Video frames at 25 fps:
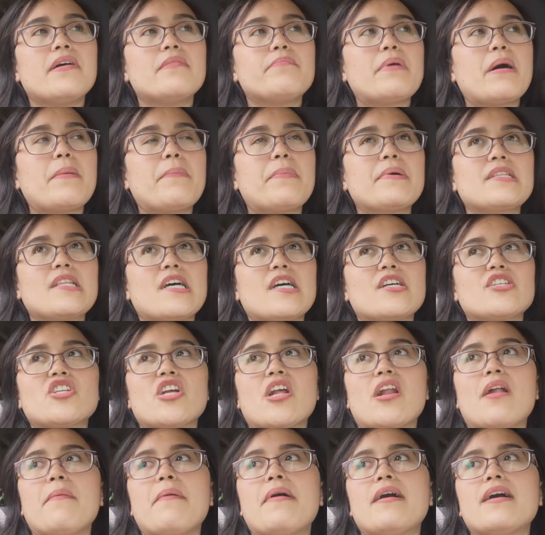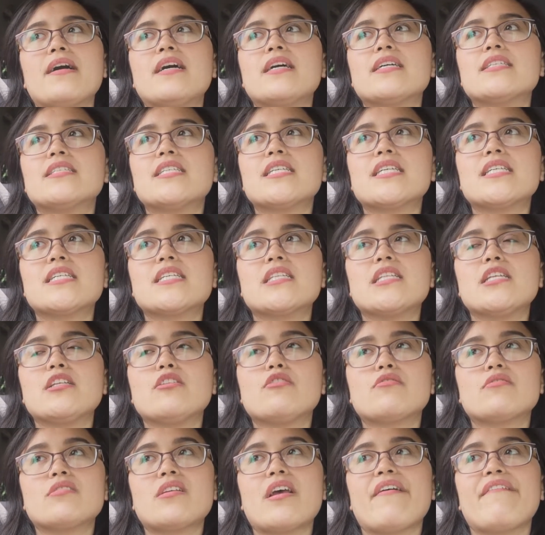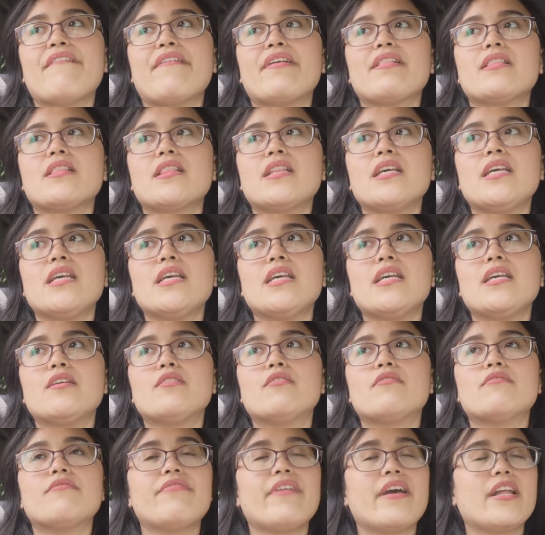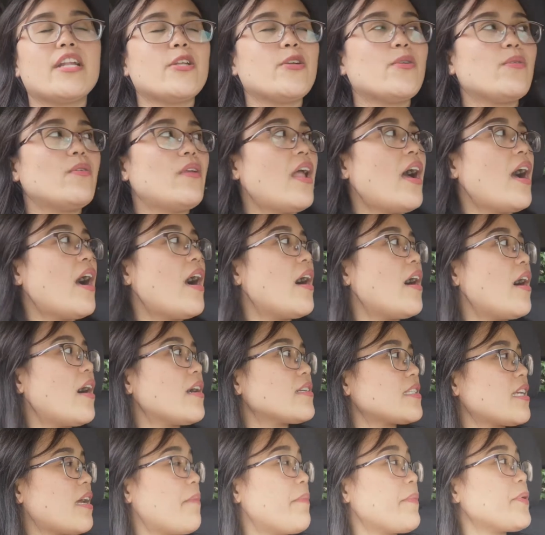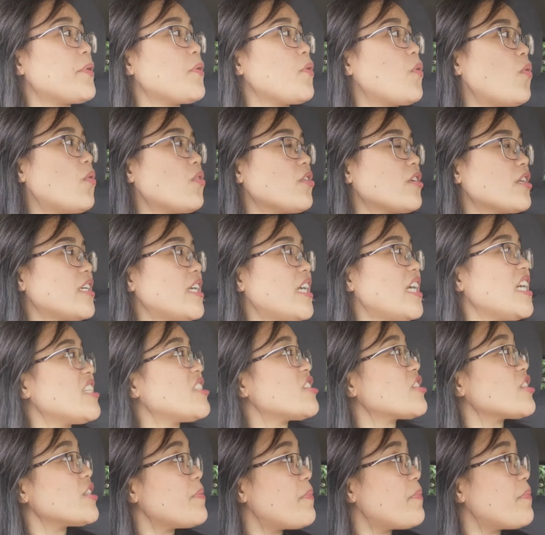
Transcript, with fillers: papatak siya ng mga 60 to 70 yung venue lang. Kasama yung corkage.